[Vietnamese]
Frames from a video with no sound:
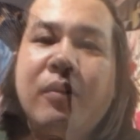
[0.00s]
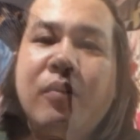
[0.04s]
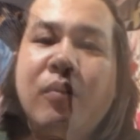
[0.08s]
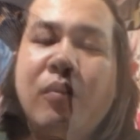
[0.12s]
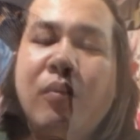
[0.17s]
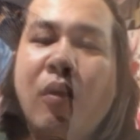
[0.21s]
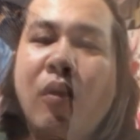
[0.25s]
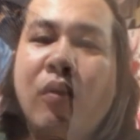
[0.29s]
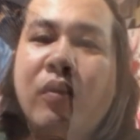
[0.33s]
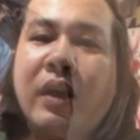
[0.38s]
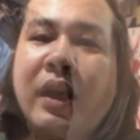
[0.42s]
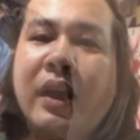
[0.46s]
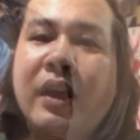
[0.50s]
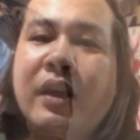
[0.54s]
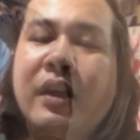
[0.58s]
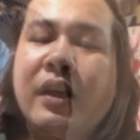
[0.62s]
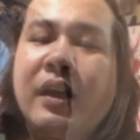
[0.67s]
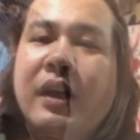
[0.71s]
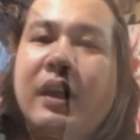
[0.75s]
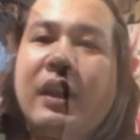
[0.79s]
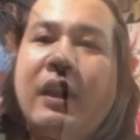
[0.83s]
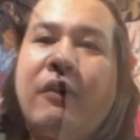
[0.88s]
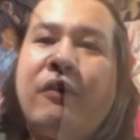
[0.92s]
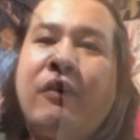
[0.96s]
đã đi
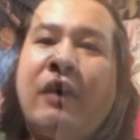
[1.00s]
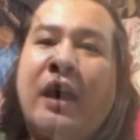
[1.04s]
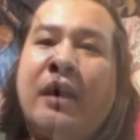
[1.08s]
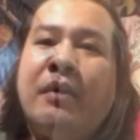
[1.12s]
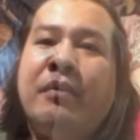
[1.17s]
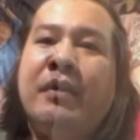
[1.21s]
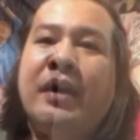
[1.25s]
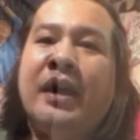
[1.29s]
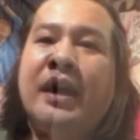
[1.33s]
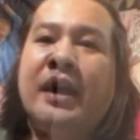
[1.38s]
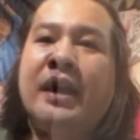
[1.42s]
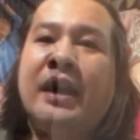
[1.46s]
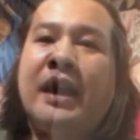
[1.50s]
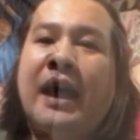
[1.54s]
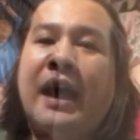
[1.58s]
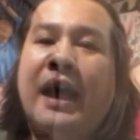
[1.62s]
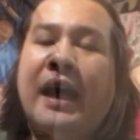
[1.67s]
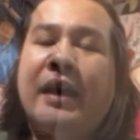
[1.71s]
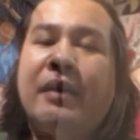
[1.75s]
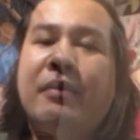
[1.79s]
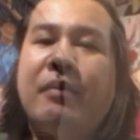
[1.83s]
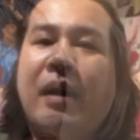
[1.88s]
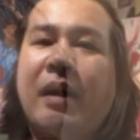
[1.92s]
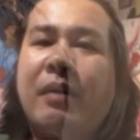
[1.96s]
lừa đảo từ
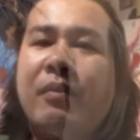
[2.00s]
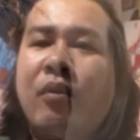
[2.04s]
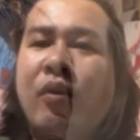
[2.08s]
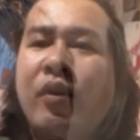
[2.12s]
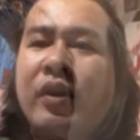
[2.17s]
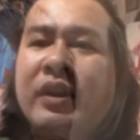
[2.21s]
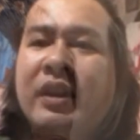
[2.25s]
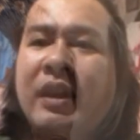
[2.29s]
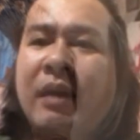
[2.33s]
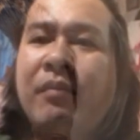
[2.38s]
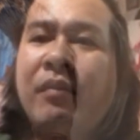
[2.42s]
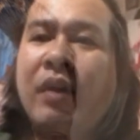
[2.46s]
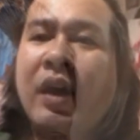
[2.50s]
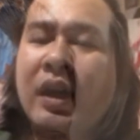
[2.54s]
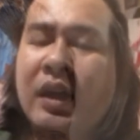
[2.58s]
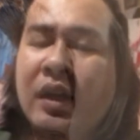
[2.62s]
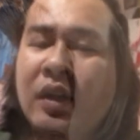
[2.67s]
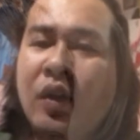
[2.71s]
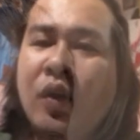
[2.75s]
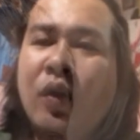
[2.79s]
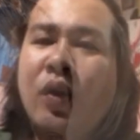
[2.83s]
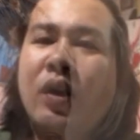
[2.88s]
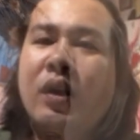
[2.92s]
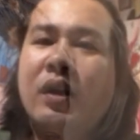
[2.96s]
trong và ngoài nước
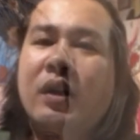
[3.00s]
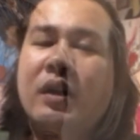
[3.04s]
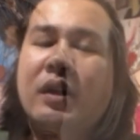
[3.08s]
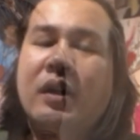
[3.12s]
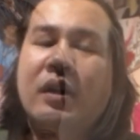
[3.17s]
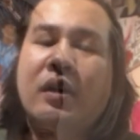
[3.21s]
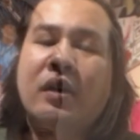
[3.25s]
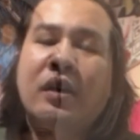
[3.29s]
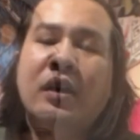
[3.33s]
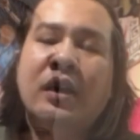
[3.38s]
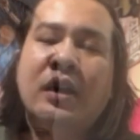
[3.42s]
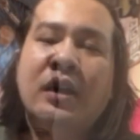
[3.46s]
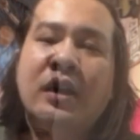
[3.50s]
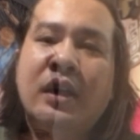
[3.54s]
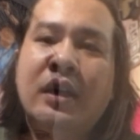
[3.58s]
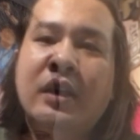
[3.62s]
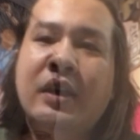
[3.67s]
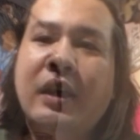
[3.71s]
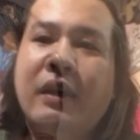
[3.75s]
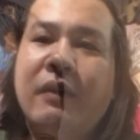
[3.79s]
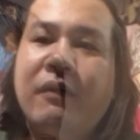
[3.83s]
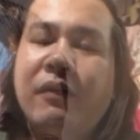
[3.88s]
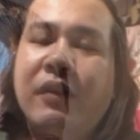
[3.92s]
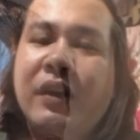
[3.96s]
đã có
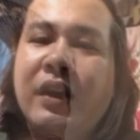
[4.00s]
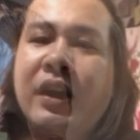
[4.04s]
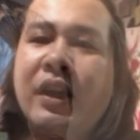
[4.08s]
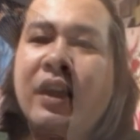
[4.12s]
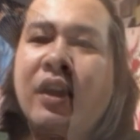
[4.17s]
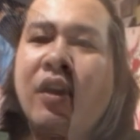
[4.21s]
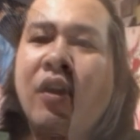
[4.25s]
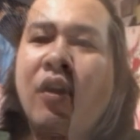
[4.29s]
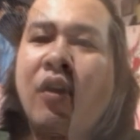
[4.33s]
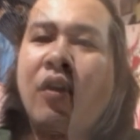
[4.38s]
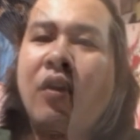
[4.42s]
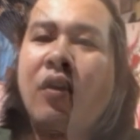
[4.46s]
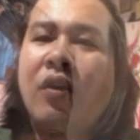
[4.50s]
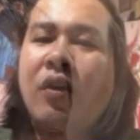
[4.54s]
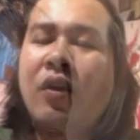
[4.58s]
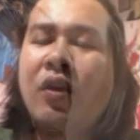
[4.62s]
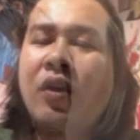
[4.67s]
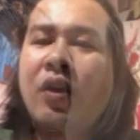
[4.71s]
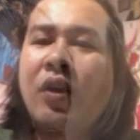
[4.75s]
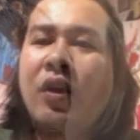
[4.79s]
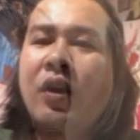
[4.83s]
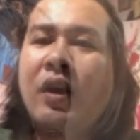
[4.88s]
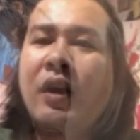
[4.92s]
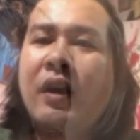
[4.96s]
năm người ra
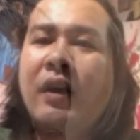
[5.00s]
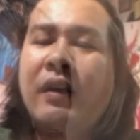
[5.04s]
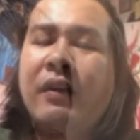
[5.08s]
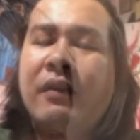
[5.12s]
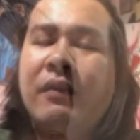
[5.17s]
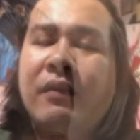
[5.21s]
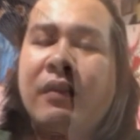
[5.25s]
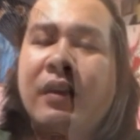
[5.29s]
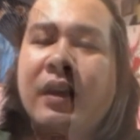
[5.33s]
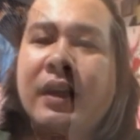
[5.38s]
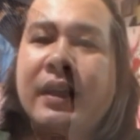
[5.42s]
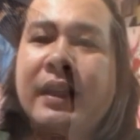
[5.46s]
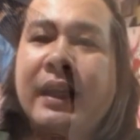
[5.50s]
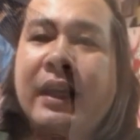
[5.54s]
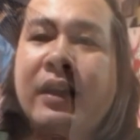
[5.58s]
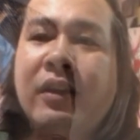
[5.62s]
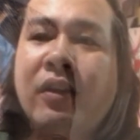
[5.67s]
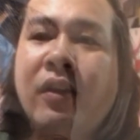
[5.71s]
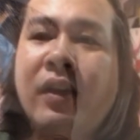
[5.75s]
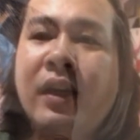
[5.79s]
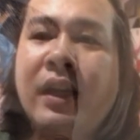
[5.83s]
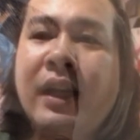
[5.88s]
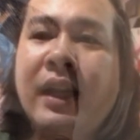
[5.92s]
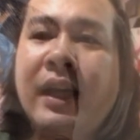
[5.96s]
đi trong tay và
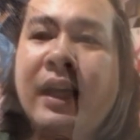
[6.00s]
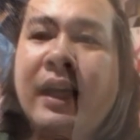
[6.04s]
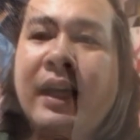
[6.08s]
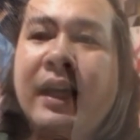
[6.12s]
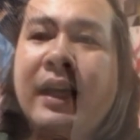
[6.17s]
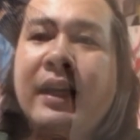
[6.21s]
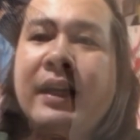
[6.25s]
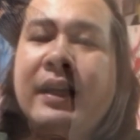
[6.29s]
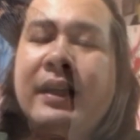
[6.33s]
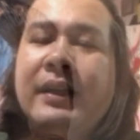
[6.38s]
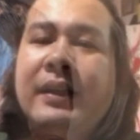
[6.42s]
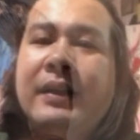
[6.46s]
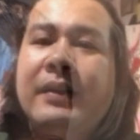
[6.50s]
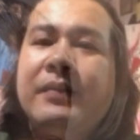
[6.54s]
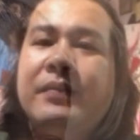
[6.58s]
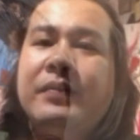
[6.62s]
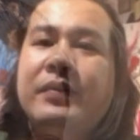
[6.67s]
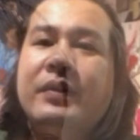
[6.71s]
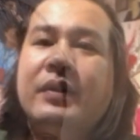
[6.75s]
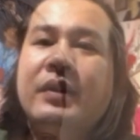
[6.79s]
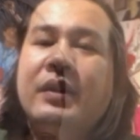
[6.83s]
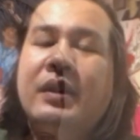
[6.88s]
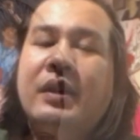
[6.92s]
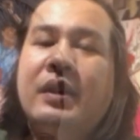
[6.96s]
biết bao người
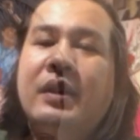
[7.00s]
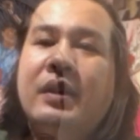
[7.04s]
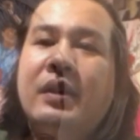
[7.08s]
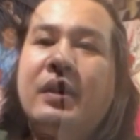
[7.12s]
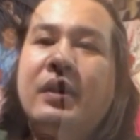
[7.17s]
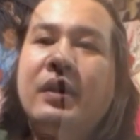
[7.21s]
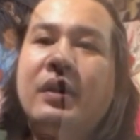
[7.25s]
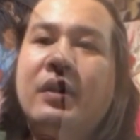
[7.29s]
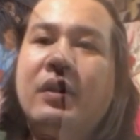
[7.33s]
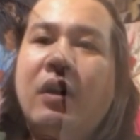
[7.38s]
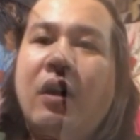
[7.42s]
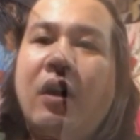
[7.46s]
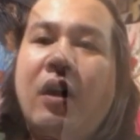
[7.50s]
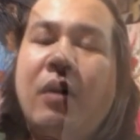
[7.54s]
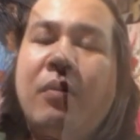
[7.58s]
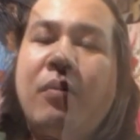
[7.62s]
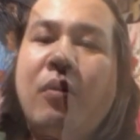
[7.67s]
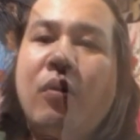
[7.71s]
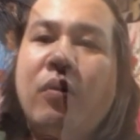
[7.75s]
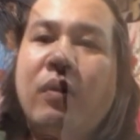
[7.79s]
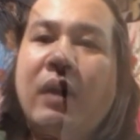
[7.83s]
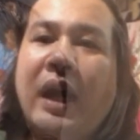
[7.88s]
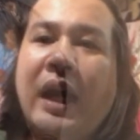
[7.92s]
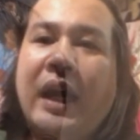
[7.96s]
khốn khổ vì
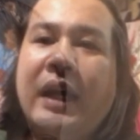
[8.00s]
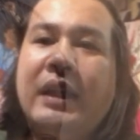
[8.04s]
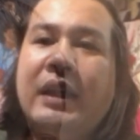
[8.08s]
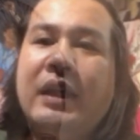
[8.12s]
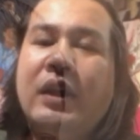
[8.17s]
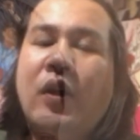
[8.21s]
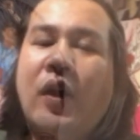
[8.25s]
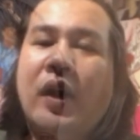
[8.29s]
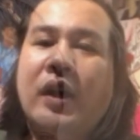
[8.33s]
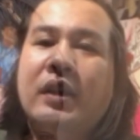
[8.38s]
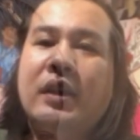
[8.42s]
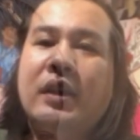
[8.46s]
tin nó